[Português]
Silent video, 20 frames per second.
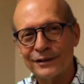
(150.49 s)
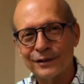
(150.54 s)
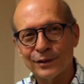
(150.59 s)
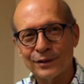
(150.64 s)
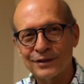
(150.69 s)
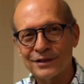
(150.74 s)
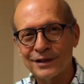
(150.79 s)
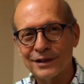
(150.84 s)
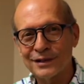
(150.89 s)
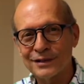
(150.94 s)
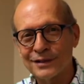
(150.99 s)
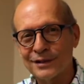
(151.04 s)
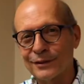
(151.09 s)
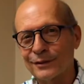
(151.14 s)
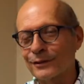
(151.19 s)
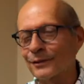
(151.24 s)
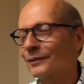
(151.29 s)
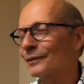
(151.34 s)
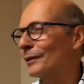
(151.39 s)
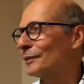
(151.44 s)
Todos eles
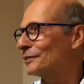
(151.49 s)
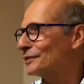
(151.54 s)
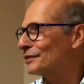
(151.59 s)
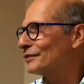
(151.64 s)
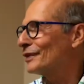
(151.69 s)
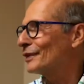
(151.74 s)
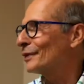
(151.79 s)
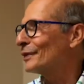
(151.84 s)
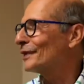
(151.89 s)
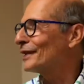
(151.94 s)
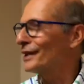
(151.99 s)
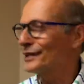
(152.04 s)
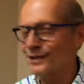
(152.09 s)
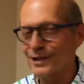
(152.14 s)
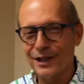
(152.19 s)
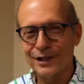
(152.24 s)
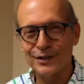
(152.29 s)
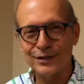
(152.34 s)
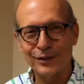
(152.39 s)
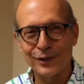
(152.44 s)
estão, como se falou,
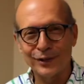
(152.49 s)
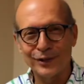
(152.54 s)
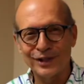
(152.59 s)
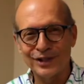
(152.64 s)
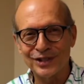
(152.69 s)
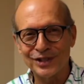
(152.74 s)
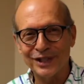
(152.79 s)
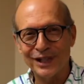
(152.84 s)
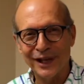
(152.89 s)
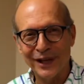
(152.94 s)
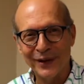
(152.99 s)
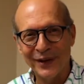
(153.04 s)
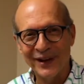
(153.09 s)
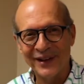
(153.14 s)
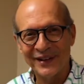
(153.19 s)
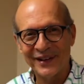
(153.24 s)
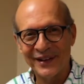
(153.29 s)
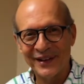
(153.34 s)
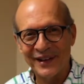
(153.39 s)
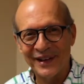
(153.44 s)
casados com a original,
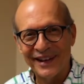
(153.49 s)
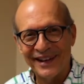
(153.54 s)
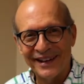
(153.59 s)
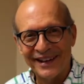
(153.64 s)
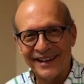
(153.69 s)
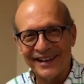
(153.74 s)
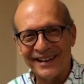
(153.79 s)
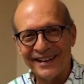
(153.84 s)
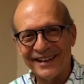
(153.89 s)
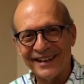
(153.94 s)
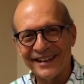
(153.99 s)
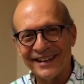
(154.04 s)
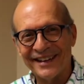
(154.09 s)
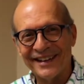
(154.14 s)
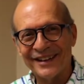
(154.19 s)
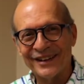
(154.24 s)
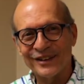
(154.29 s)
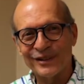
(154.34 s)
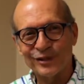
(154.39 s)
é,